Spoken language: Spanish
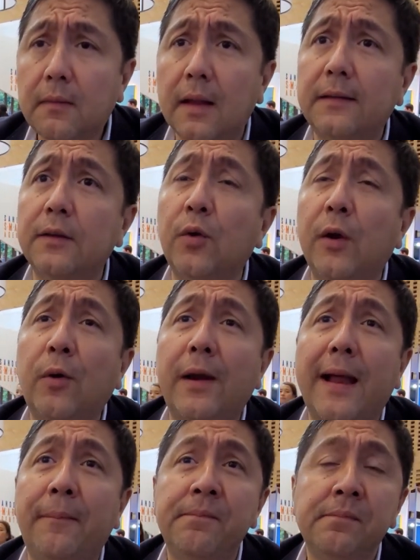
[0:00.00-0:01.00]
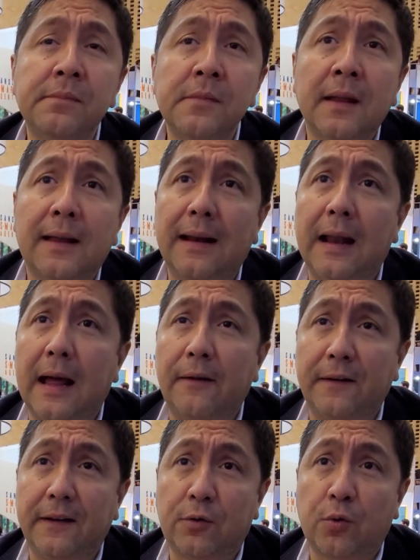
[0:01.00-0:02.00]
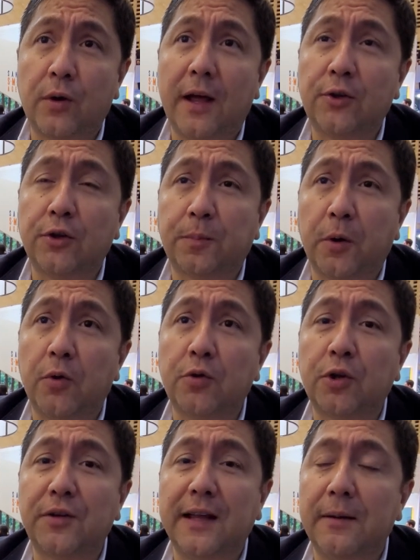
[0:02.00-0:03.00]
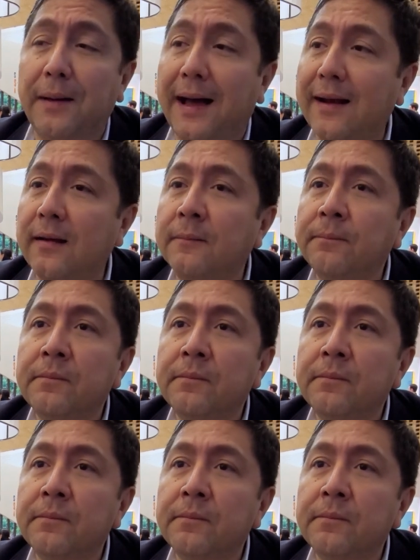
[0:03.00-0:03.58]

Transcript: Sin duda alguna, la frescura de sus productos del mar.